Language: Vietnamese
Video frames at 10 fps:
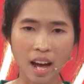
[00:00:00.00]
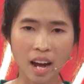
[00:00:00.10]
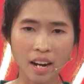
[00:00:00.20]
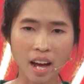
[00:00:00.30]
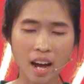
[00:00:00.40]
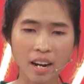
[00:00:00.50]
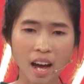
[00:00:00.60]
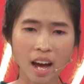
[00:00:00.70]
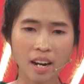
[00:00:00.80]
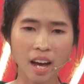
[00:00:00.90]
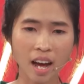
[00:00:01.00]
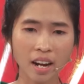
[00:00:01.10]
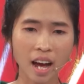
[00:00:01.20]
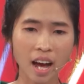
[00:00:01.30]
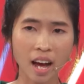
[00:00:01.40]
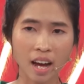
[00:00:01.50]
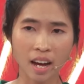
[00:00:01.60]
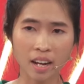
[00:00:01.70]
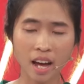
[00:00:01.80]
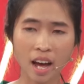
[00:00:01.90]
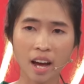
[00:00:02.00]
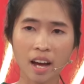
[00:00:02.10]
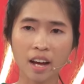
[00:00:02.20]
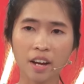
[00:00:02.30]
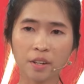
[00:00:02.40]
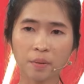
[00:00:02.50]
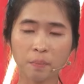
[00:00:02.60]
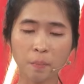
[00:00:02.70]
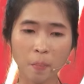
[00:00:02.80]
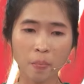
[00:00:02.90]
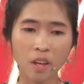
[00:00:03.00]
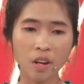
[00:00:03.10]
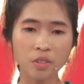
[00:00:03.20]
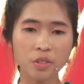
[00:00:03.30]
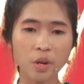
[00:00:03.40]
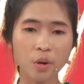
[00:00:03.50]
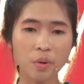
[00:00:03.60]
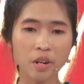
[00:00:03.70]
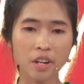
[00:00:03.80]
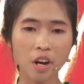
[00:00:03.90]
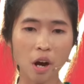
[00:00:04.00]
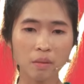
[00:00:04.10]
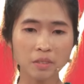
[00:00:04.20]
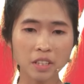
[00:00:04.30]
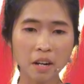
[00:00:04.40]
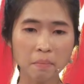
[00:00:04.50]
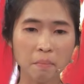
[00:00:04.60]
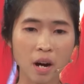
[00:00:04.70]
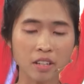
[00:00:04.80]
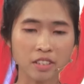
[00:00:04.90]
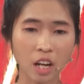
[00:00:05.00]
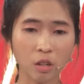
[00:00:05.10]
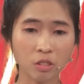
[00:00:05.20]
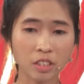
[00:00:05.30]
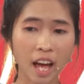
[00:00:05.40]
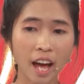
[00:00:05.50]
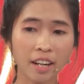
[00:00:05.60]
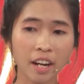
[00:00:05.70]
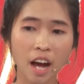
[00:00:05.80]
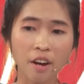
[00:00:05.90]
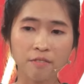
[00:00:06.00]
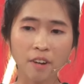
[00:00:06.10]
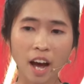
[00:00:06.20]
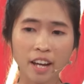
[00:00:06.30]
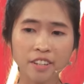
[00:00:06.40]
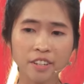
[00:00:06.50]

đa đa đa đa đa đa nhiều người ôm giấc mơ giàu sang vài